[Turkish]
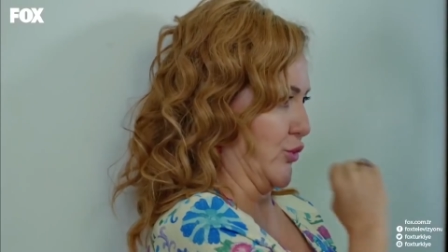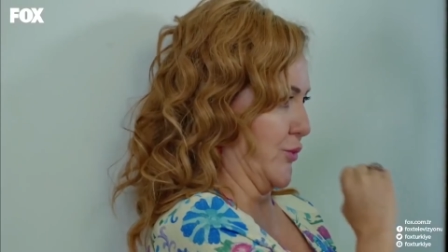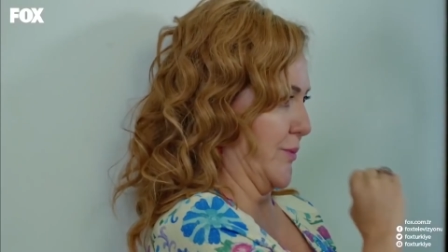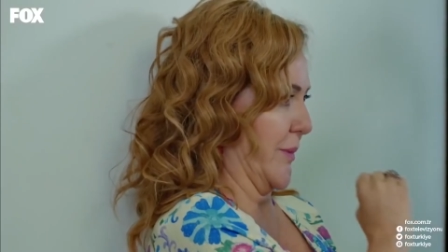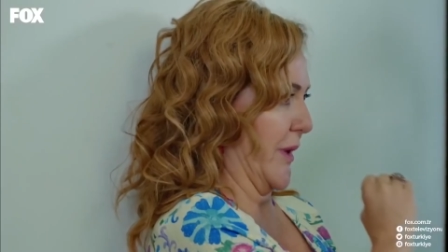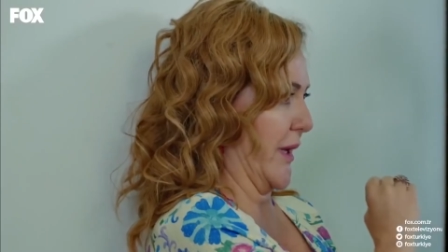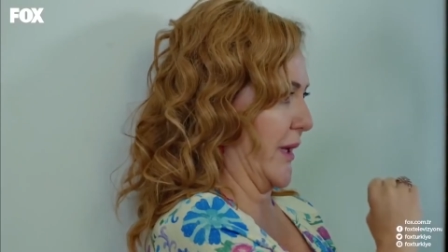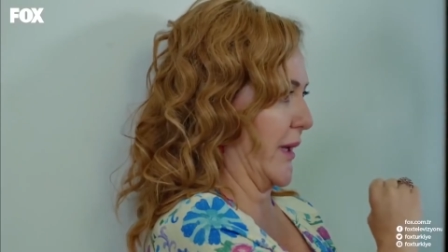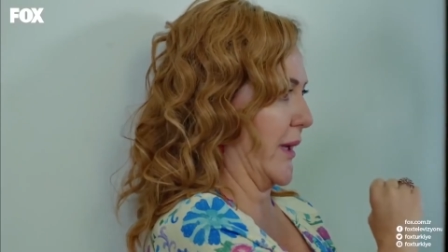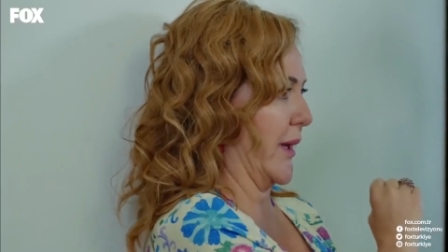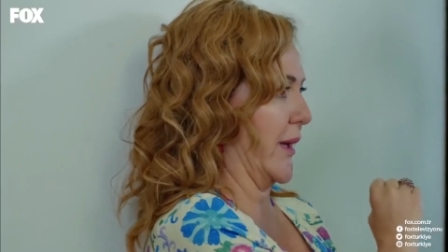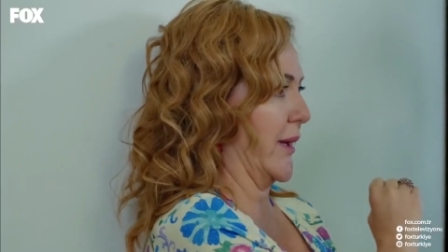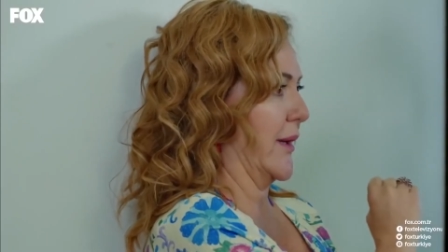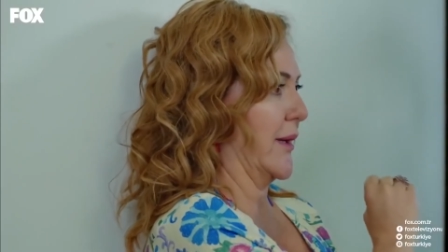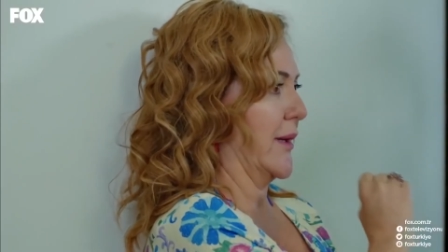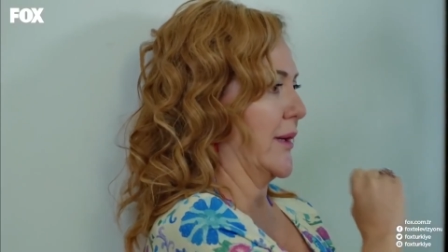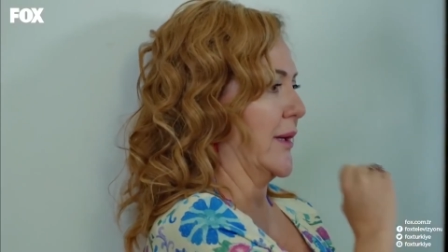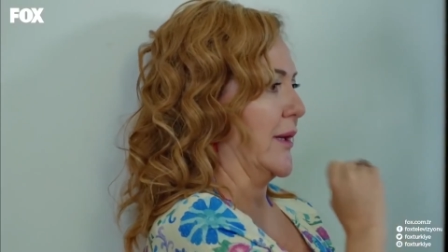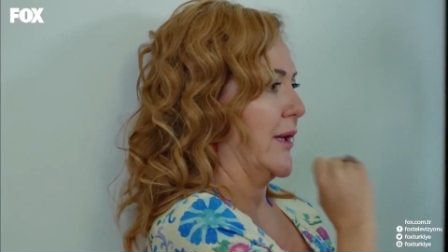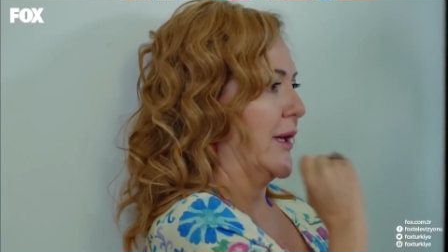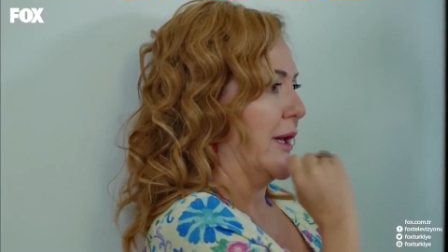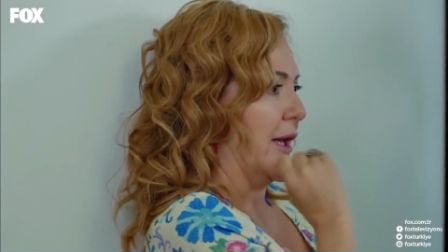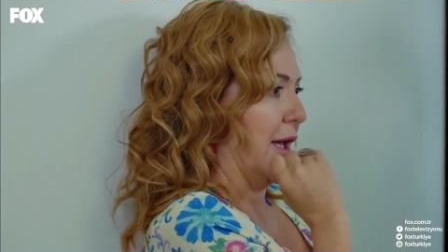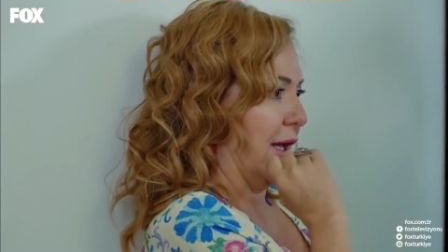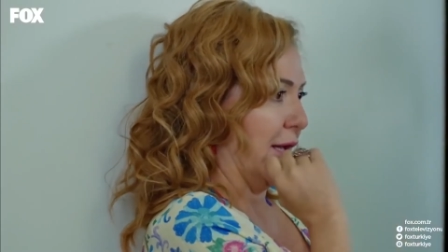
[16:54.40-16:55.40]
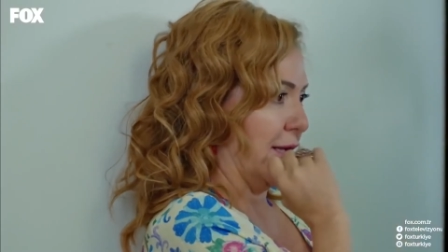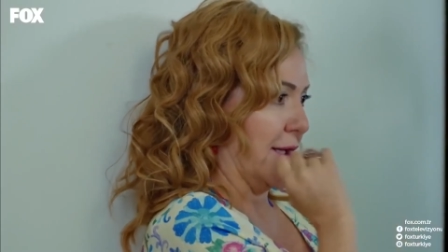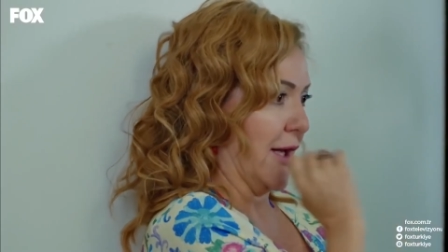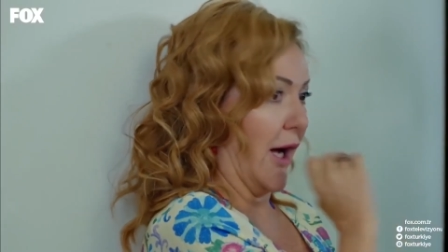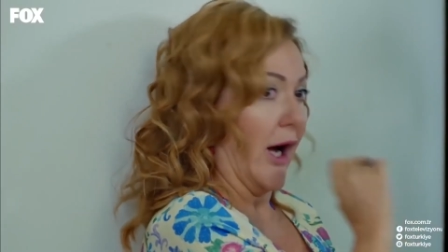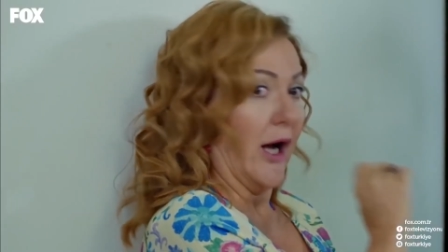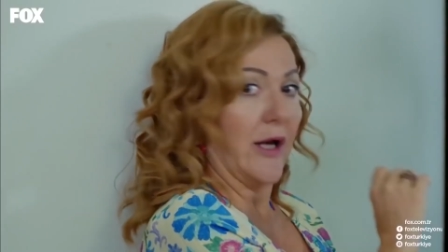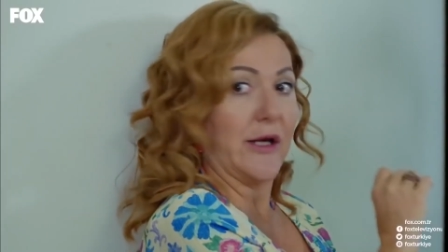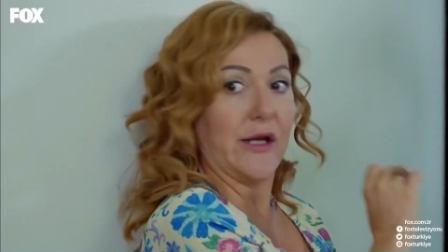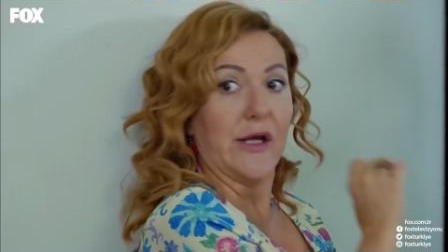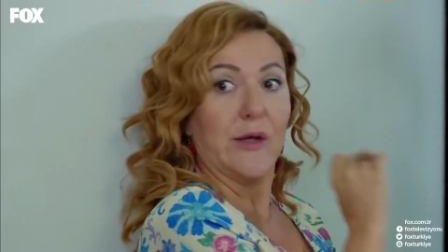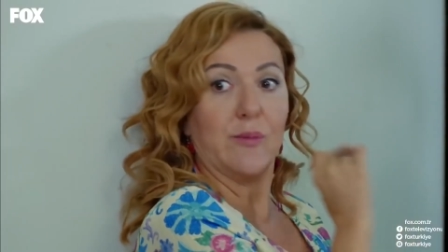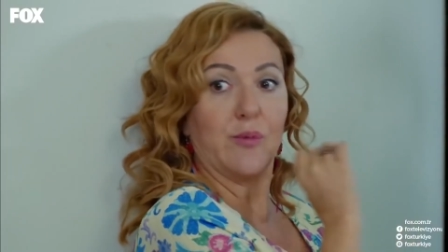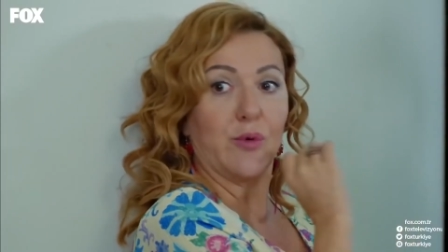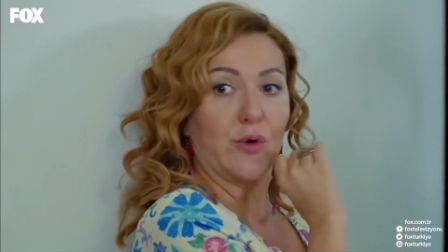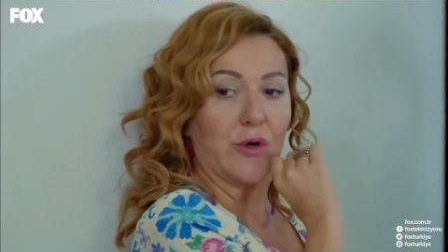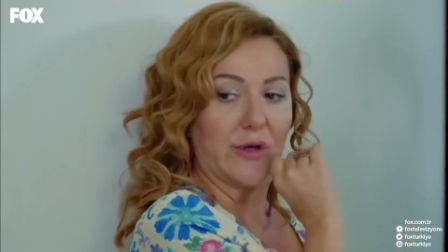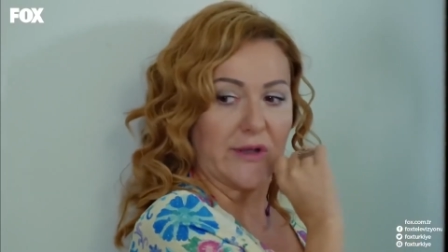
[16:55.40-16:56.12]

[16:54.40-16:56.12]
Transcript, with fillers: üzmeye, Lale'yi